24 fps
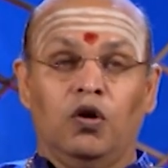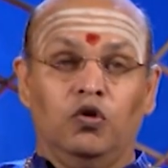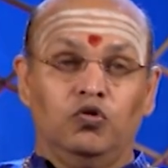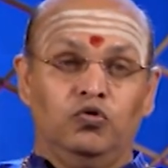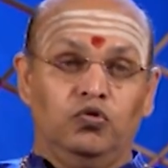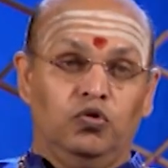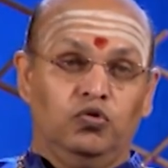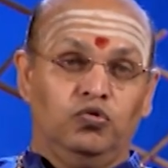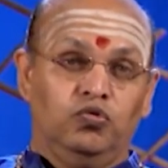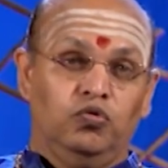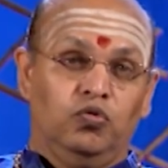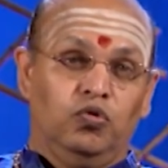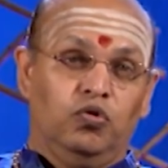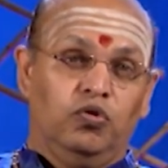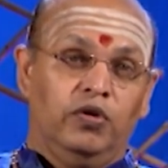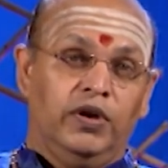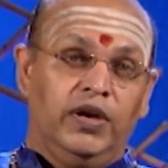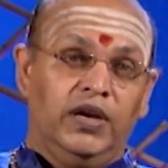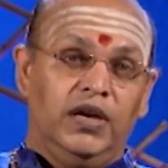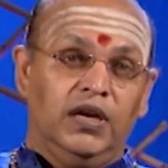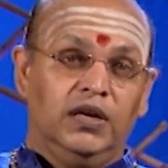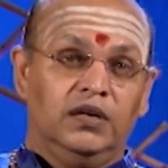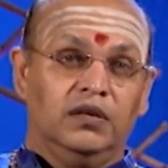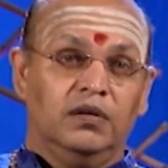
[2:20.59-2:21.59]
ஐயோயோ
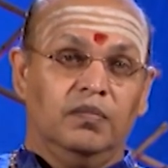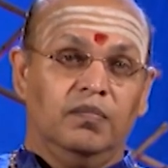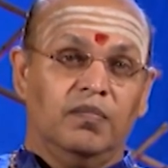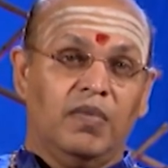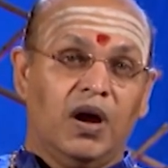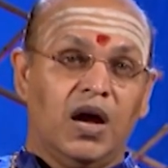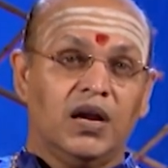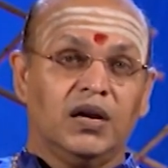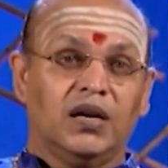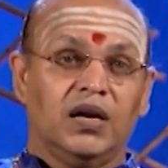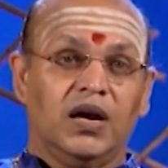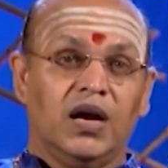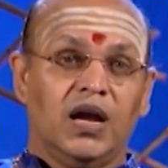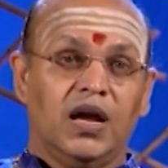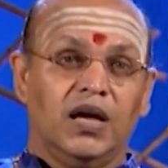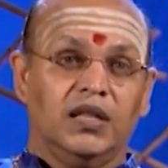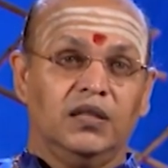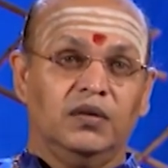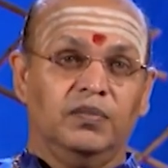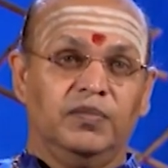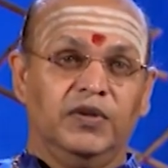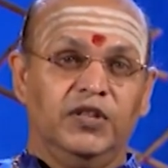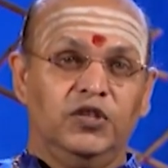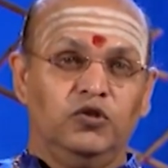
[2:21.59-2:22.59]
எனக்கு
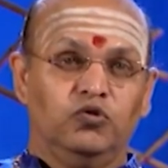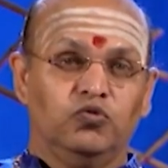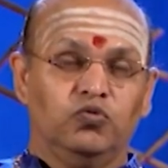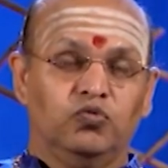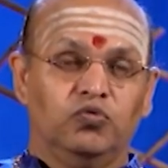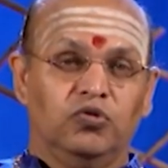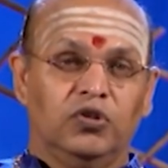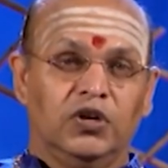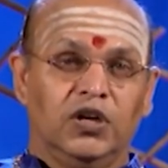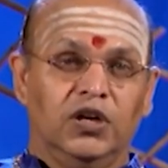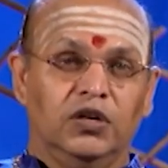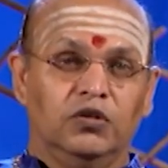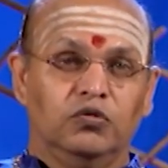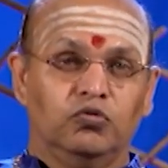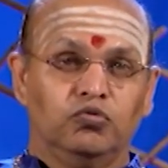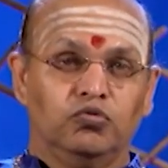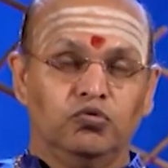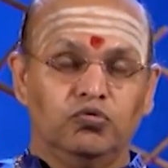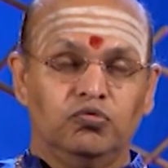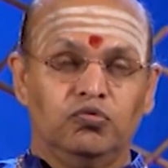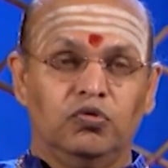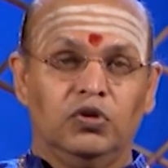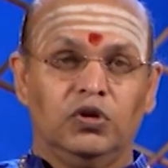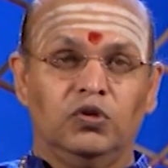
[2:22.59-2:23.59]
மாரகாதிபதி சுக்கரன்
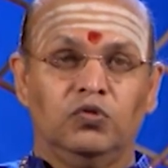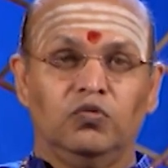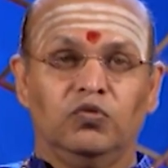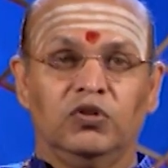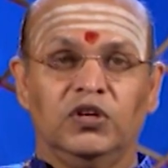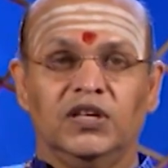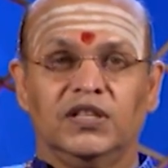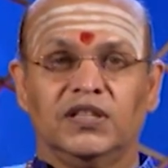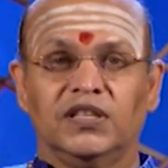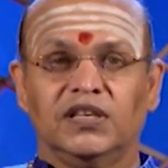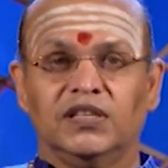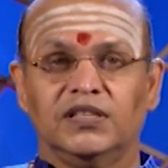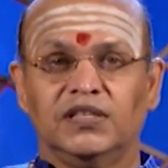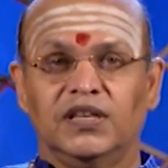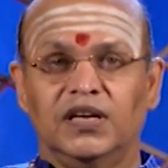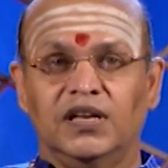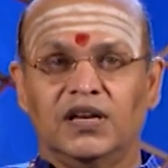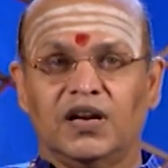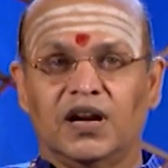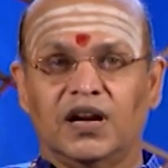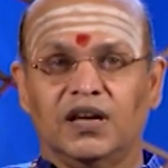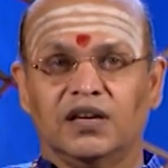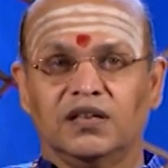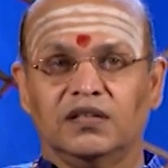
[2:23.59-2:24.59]
சுக்கரனுடைய திசை
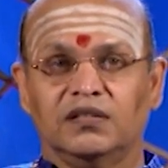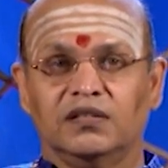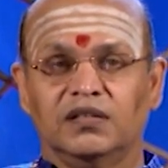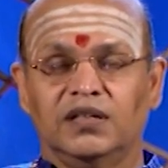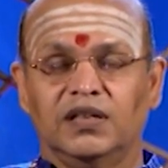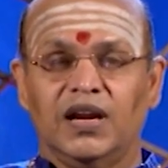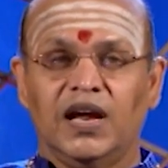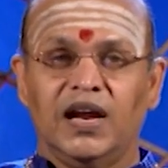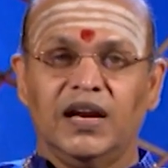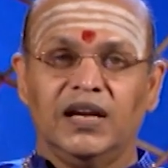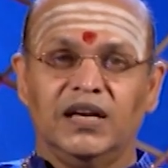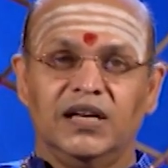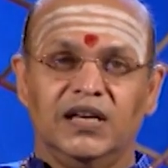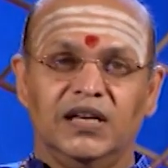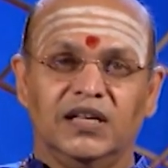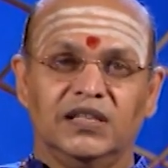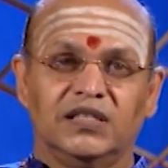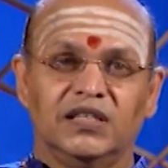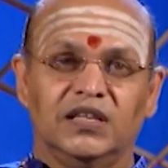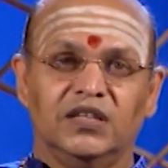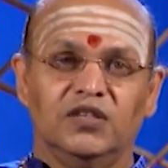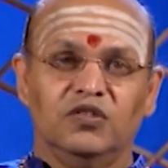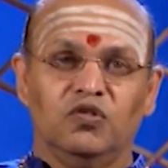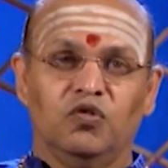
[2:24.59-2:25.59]
நடக்குது நான் என்ன
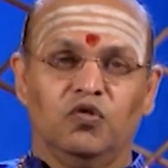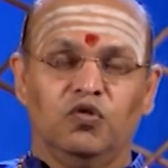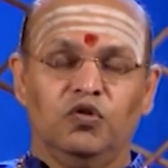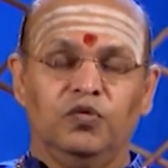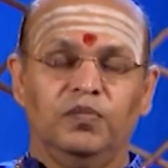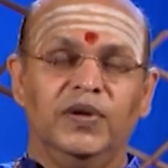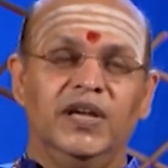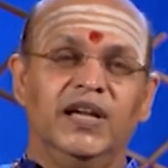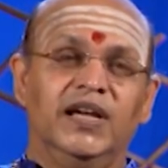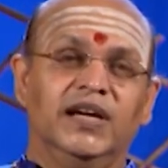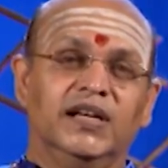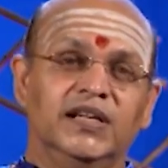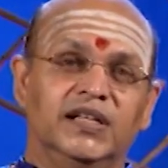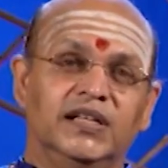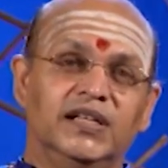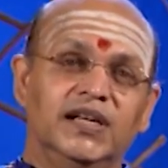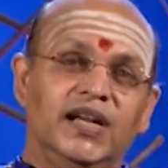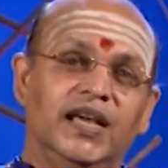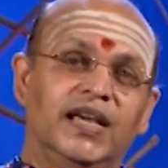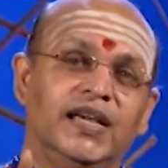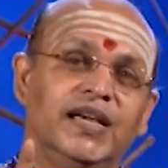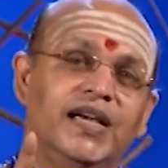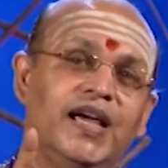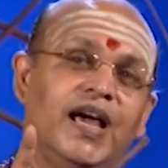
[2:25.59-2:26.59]
செய்யணும்
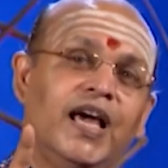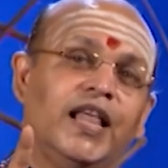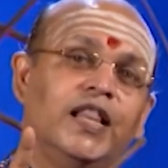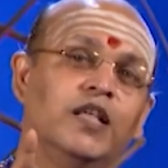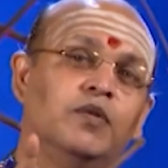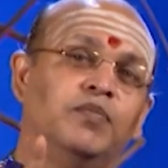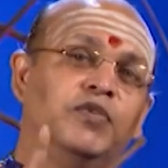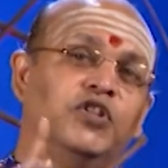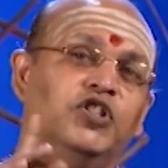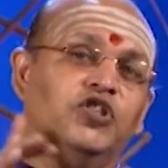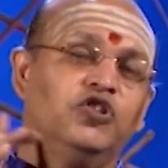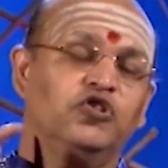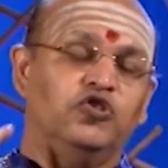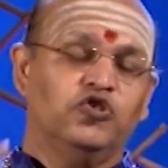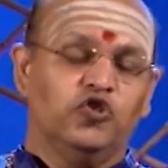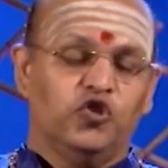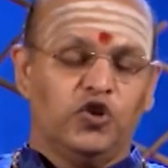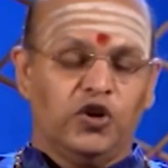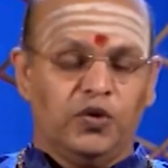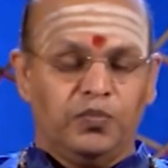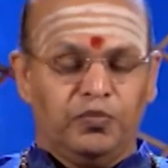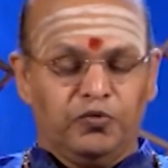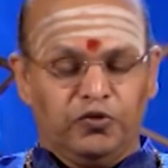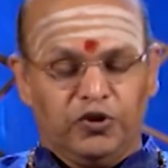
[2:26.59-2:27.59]
இன்றைக்கு அதை பற்றி
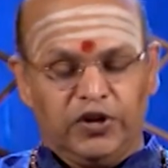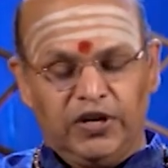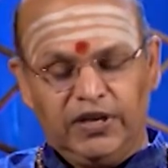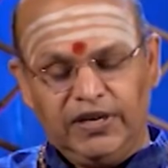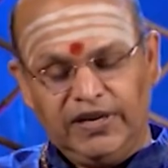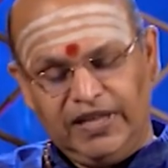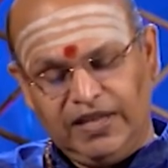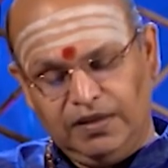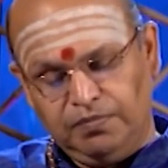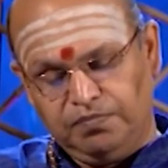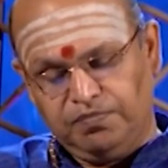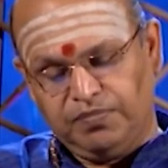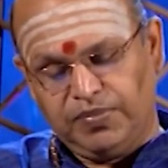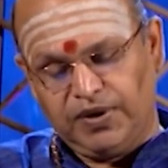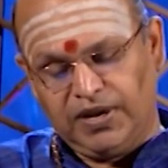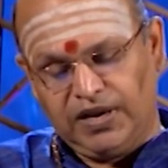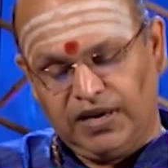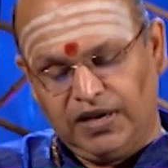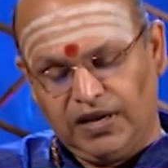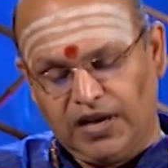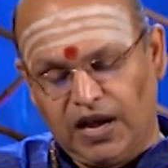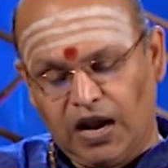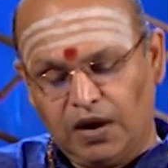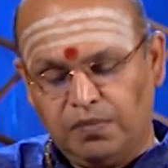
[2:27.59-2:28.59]
சொல்ல போகிறேன் இப்போ
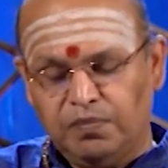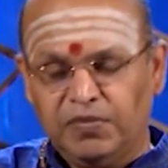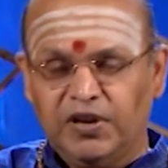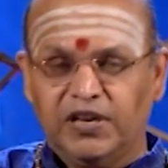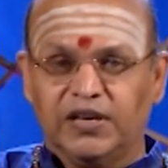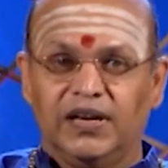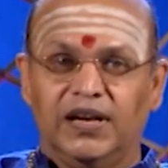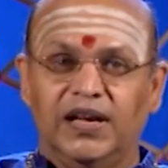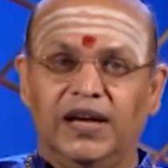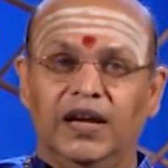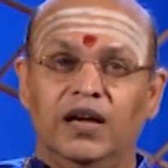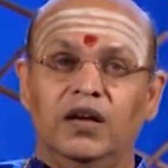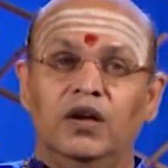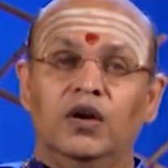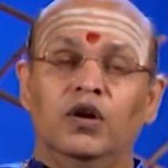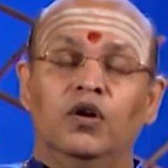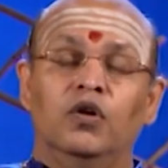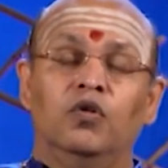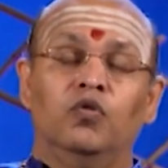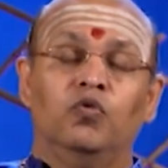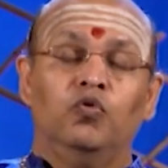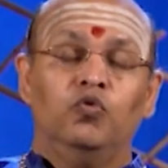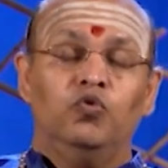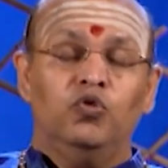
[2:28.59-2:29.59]
அன்பர்களே
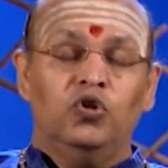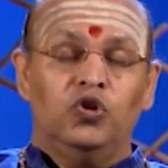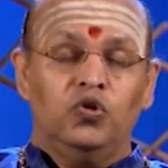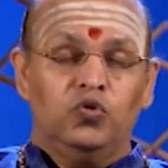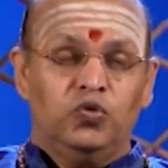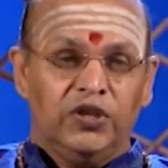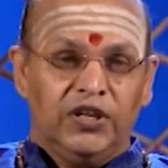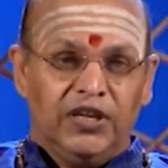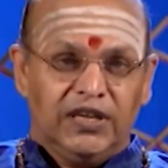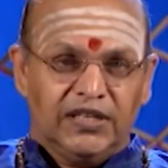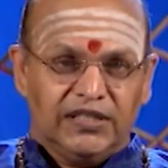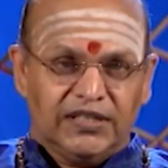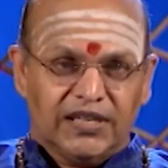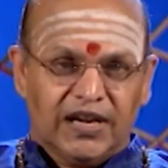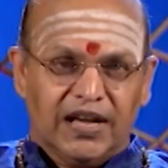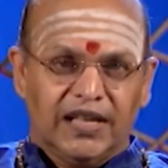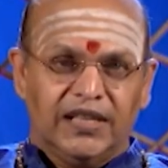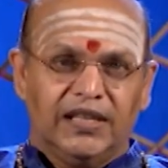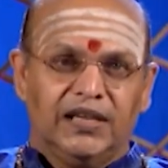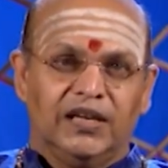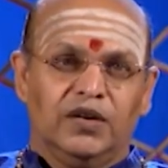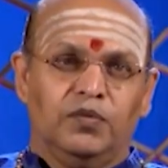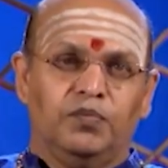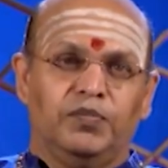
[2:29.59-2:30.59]
உங்களுடைய
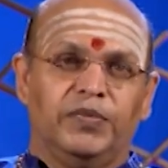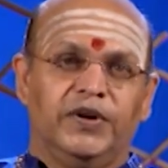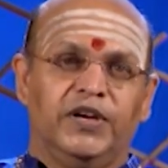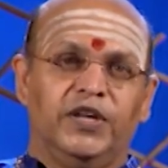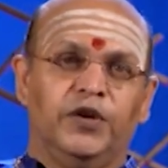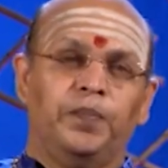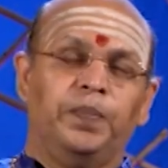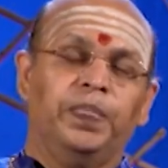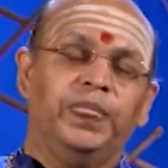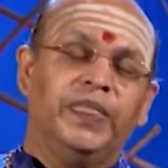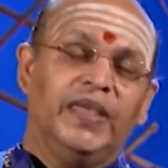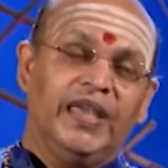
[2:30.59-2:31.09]
ஜாதகப்படி